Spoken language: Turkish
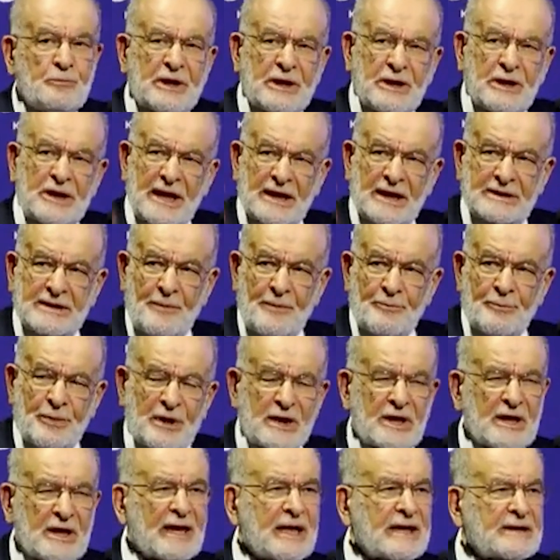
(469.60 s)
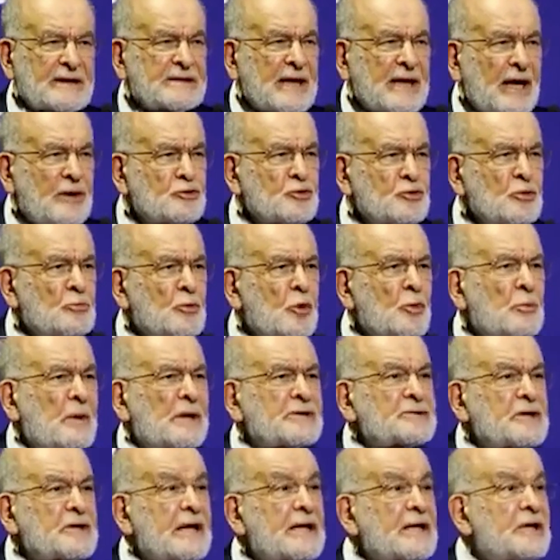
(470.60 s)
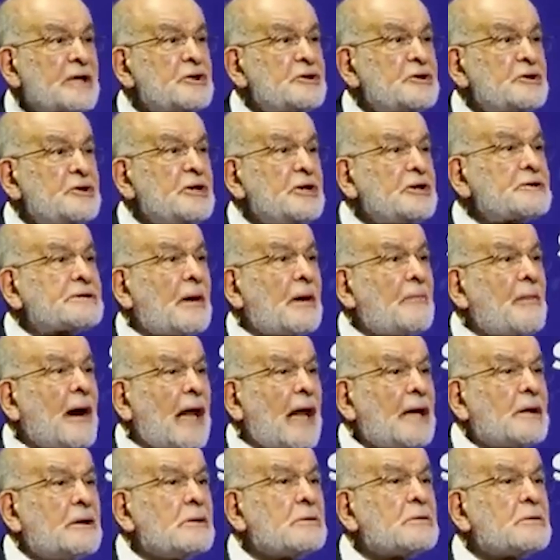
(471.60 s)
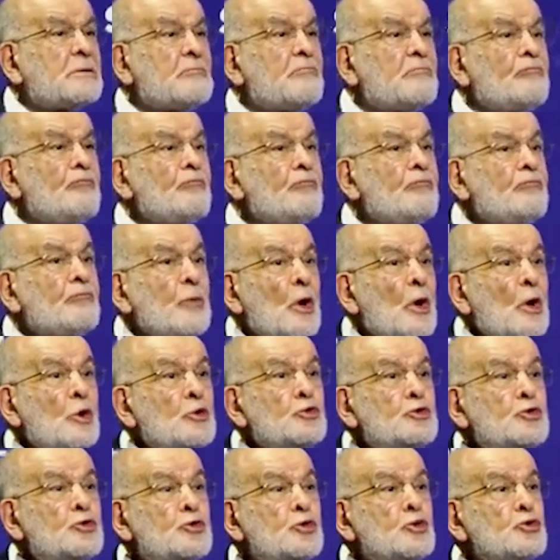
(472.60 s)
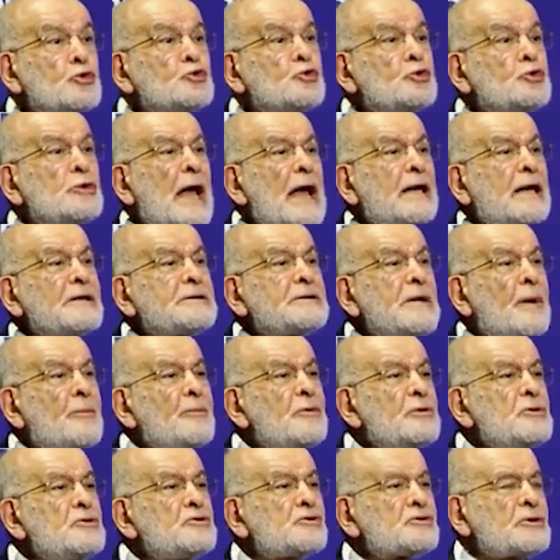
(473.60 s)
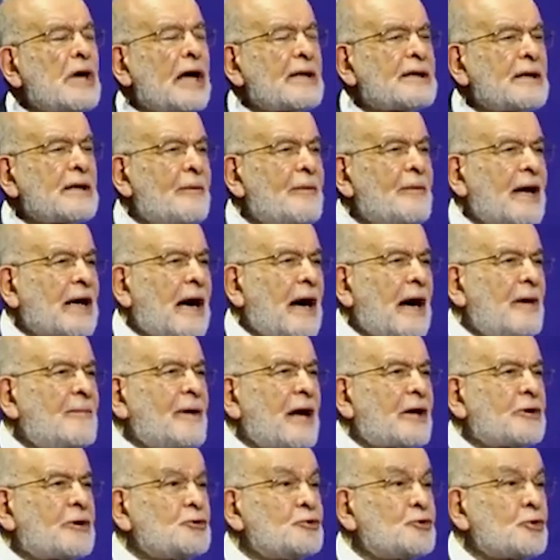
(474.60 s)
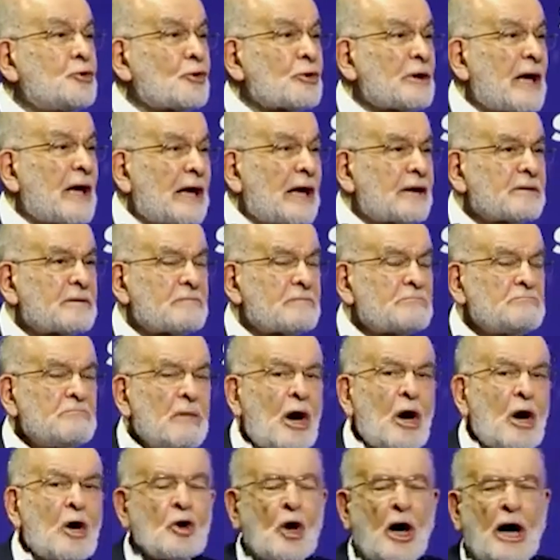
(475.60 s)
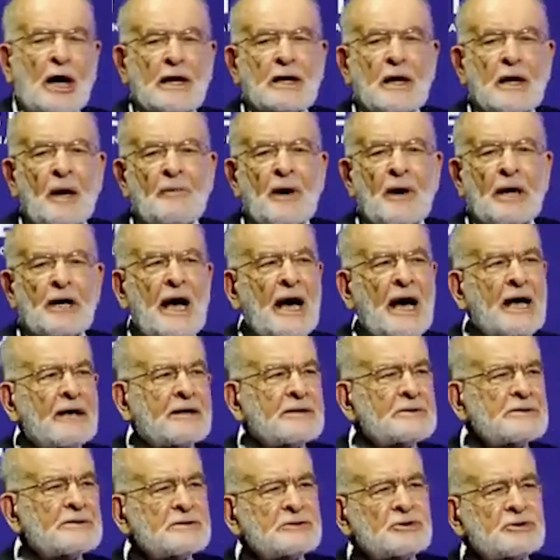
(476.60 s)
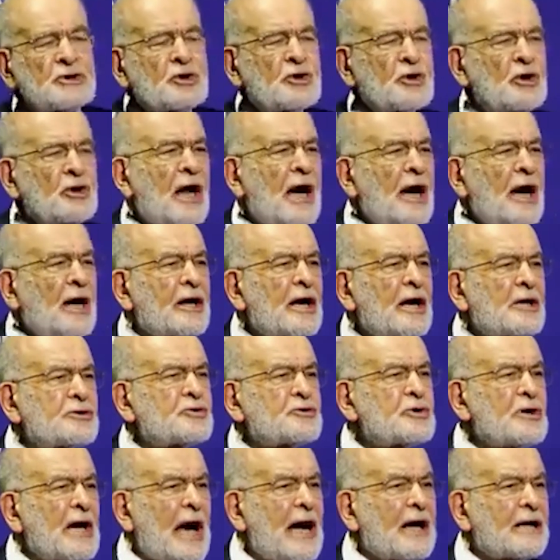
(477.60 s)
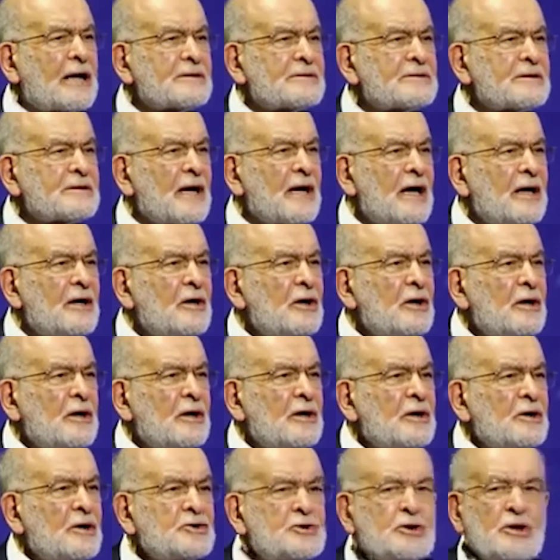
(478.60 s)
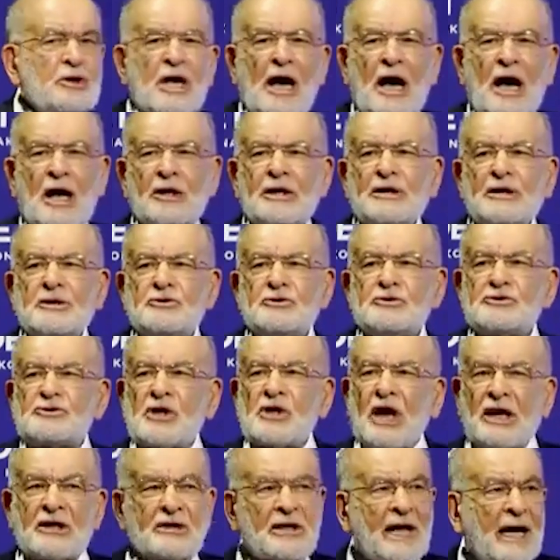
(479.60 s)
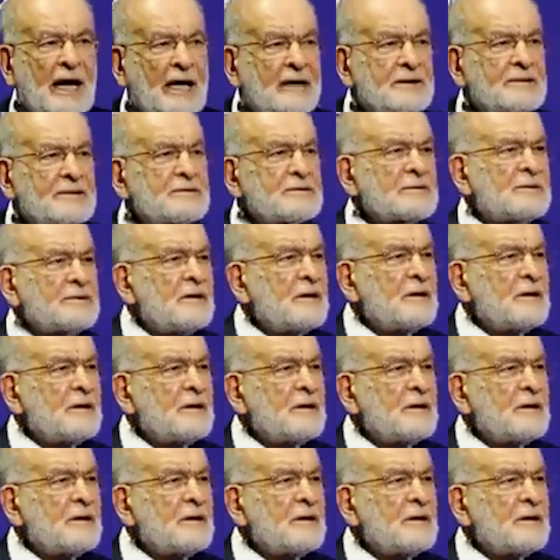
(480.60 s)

Bir yerden bir yere Sayın Cumhurbaşkanı gittiği zaman yüzlerce insanla beraber gidiyorlar. Arabalar, zırhlı araçlar, silahlı insanlar.